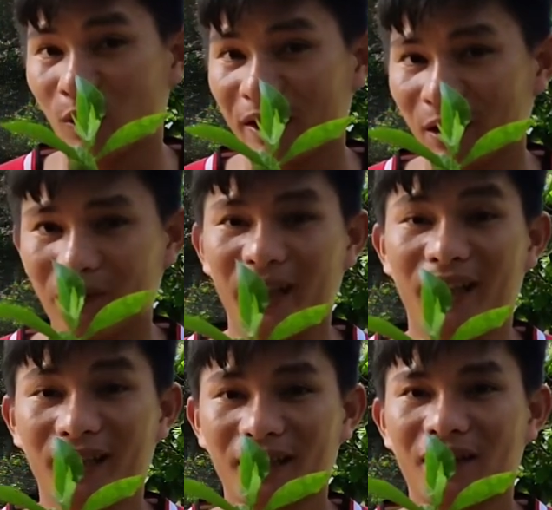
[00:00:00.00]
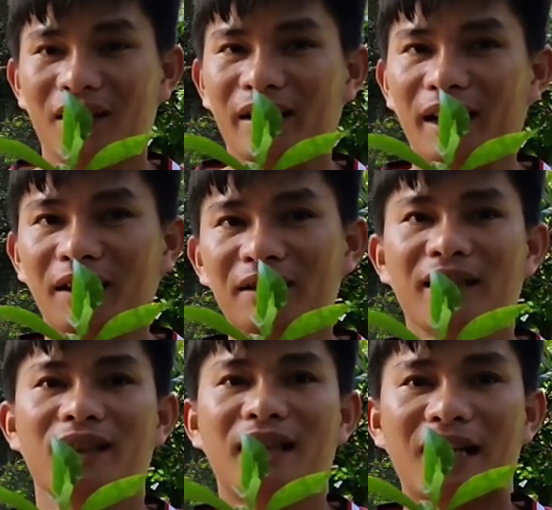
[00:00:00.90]
một số cây giống về
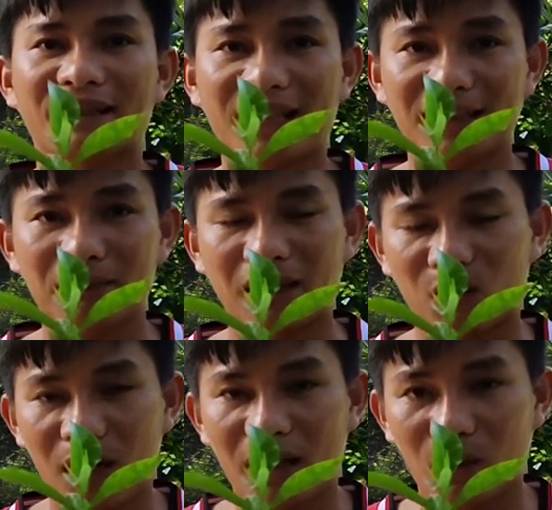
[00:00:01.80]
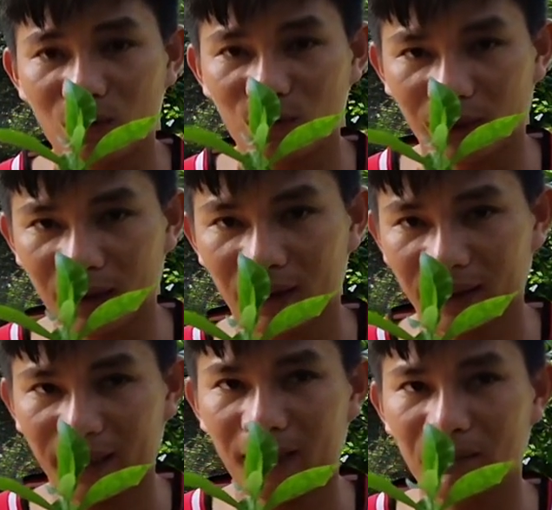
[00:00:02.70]
để thứ nhất là test cái mặt hoa đúng
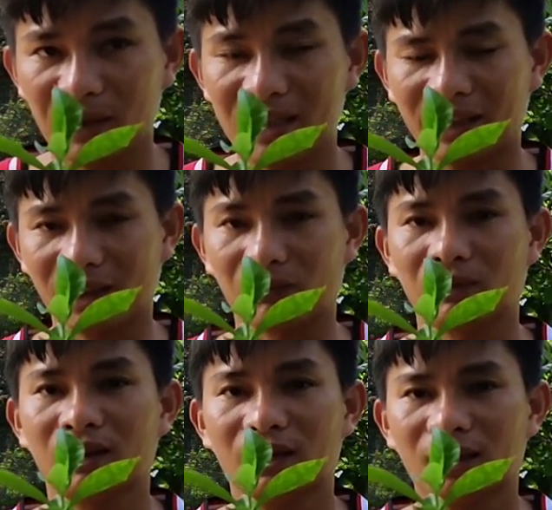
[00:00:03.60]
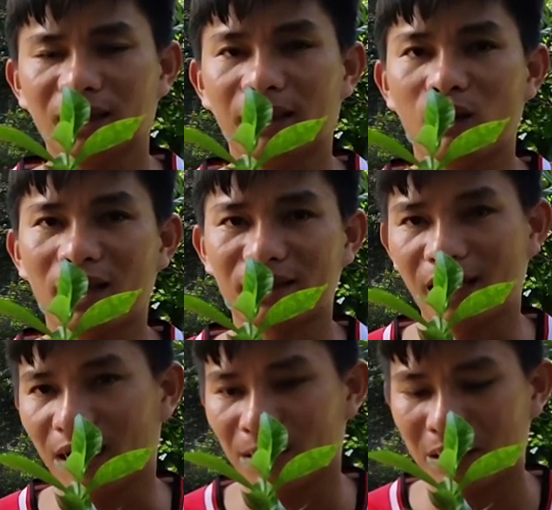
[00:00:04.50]
chuẩn cái à, mỹ trắng sọc thì
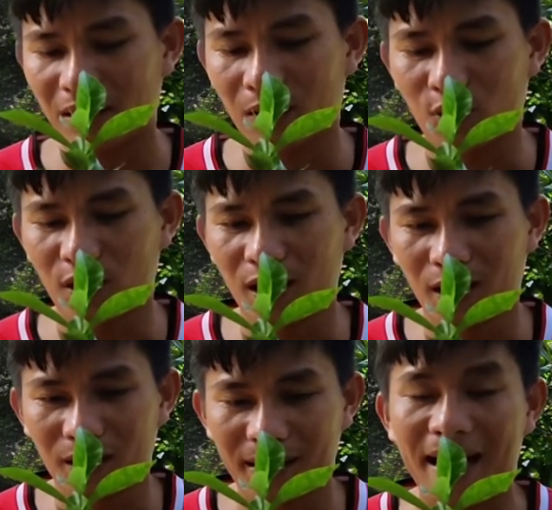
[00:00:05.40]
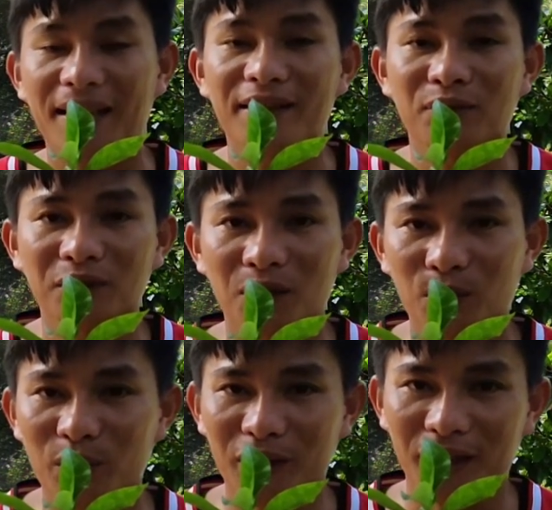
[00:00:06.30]
hòa sẽ bắt đầu à, ra cây
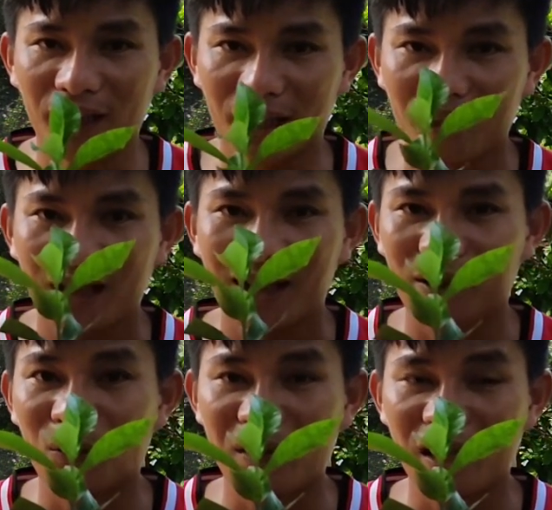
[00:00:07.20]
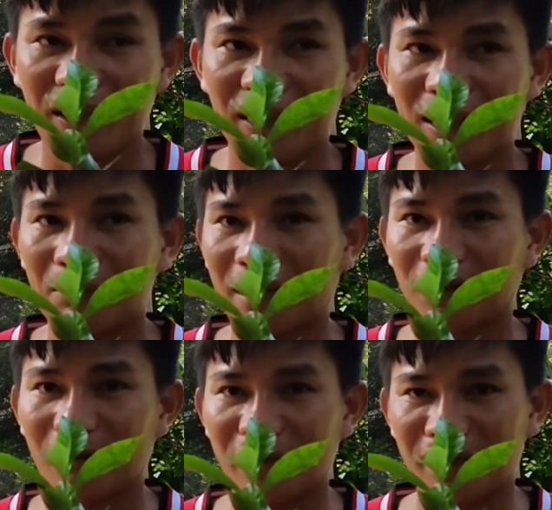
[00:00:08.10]
giống cho quý vị à, cùng chơi nhé
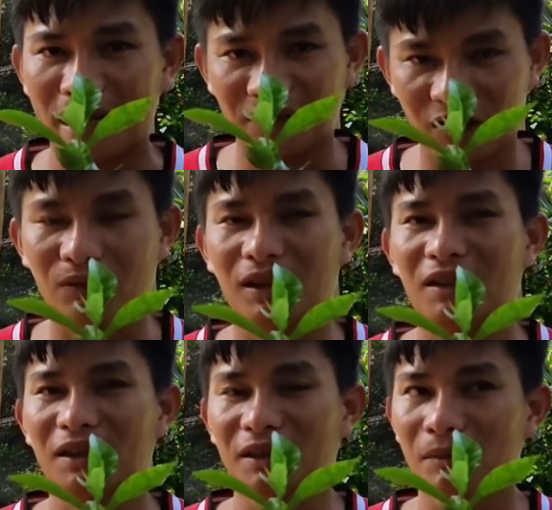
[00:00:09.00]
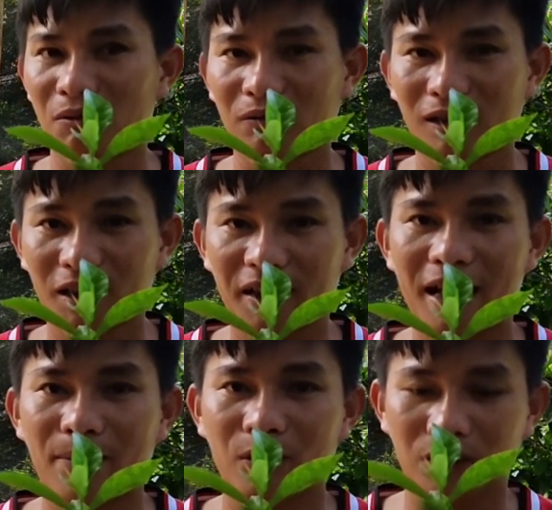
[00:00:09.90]
các bạn coi mỹ trắng sọc thì bông
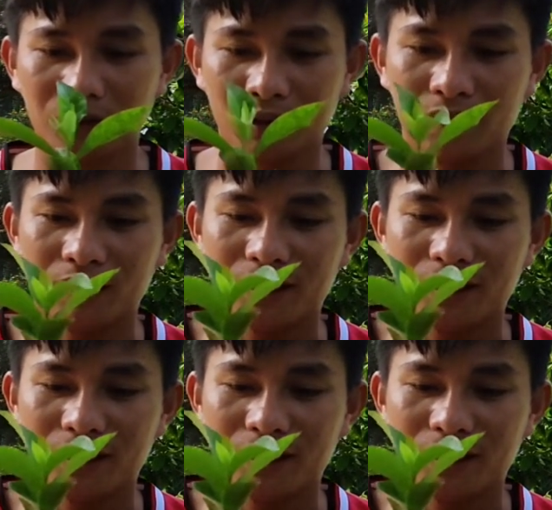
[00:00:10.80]
cực kỳ đẹp luôn